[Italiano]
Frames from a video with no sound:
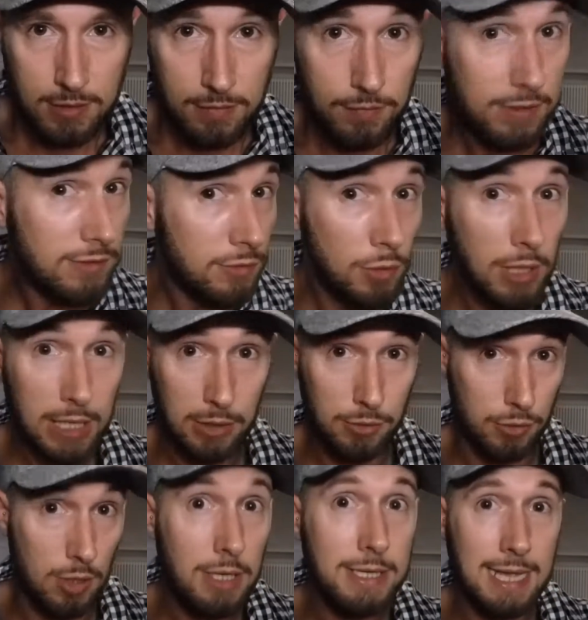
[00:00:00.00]
visto che non
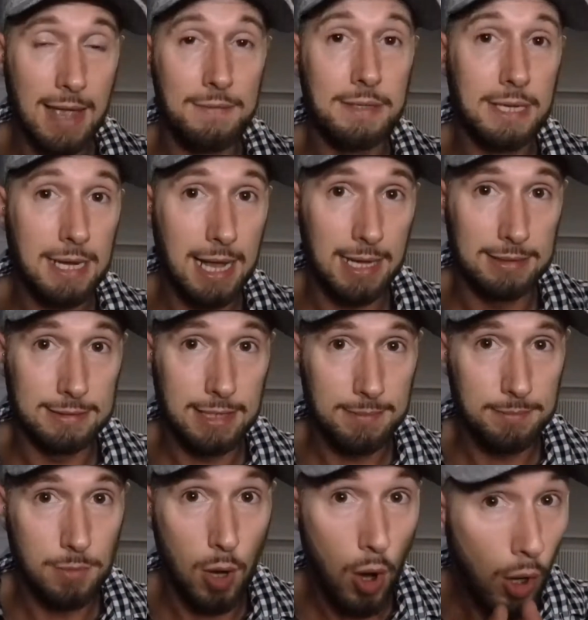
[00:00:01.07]
ho le chiavi di casa,
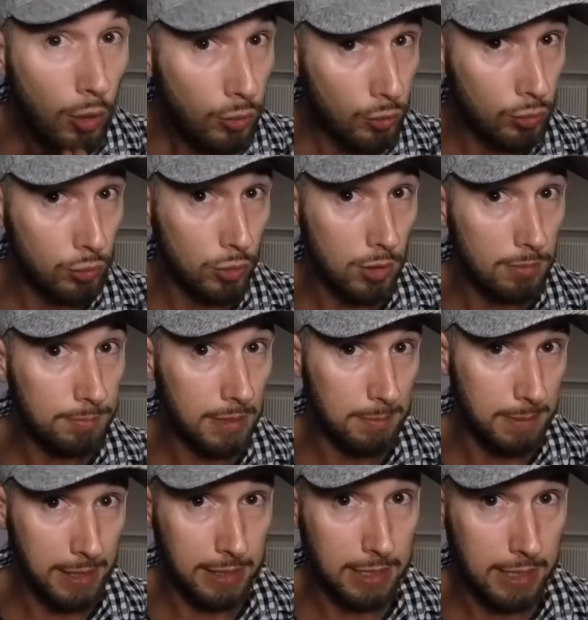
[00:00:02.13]
ho tutto per
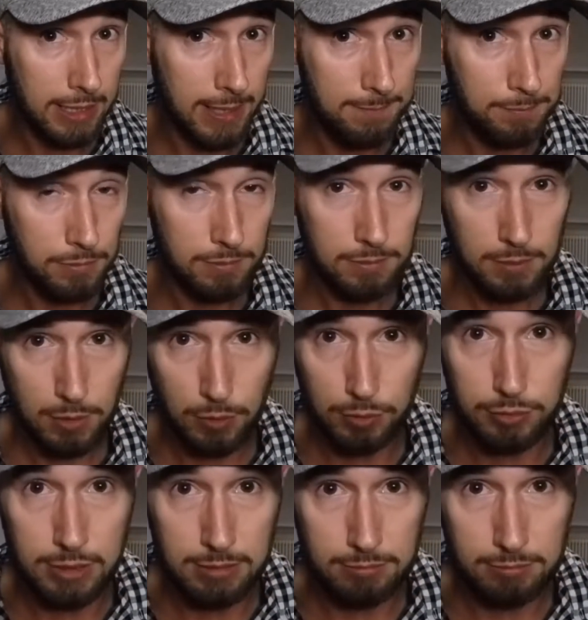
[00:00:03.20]
partire.
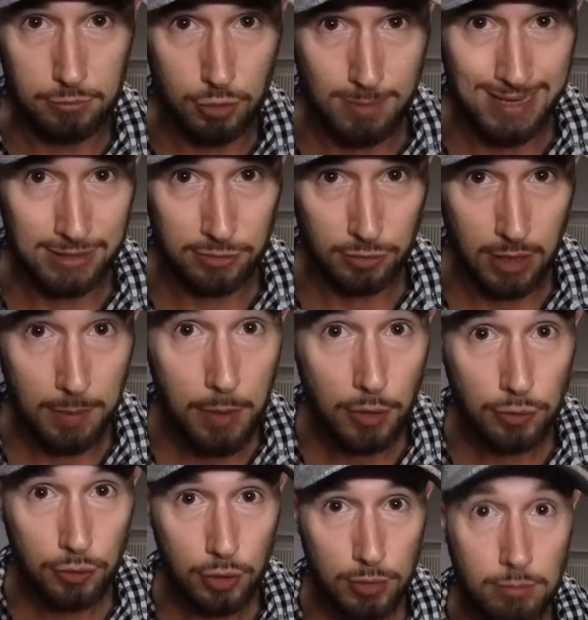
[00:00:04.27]
Così domani sono a
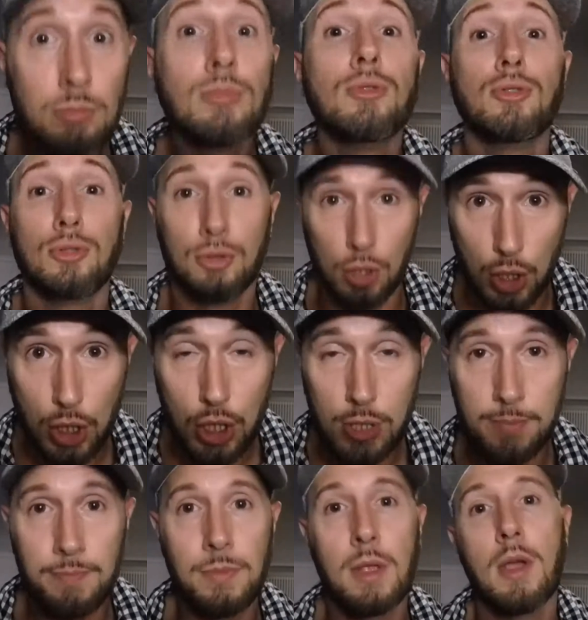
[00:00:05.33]
posto?
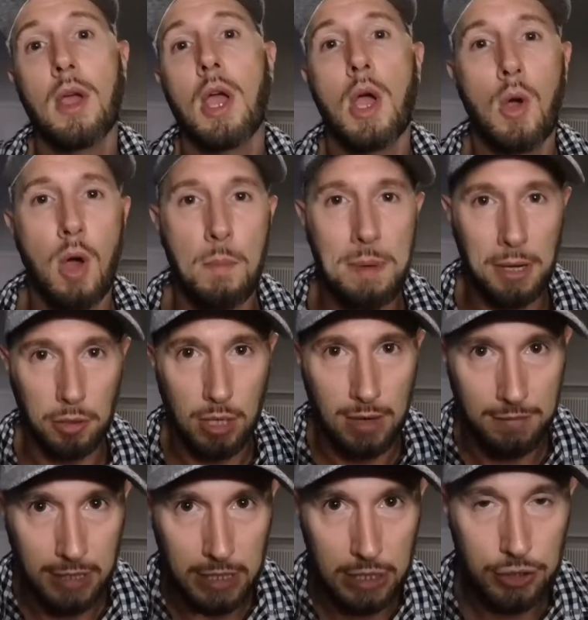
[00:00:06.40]
Sì. Ho aperto la
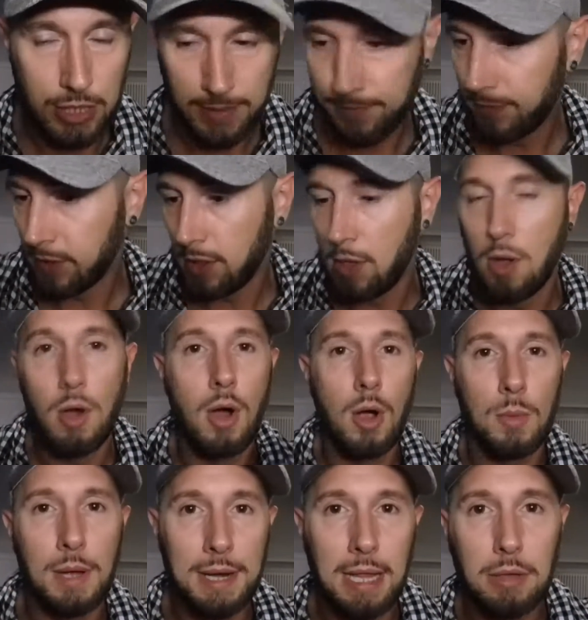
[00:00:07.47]
valigia,
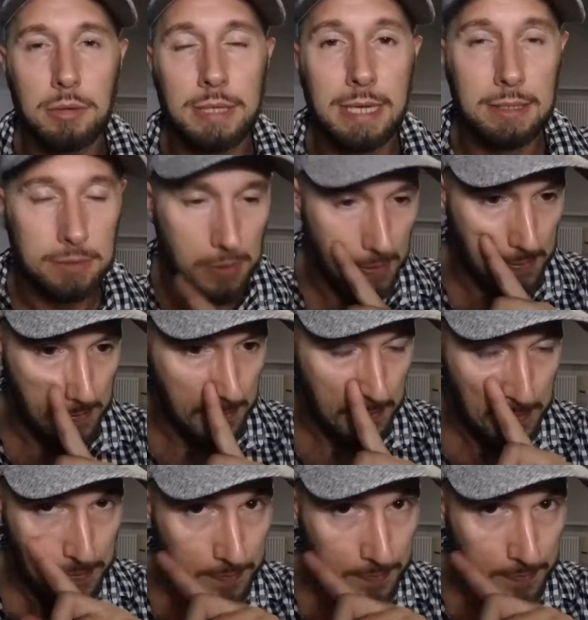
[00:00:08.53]
ho guardato dentro.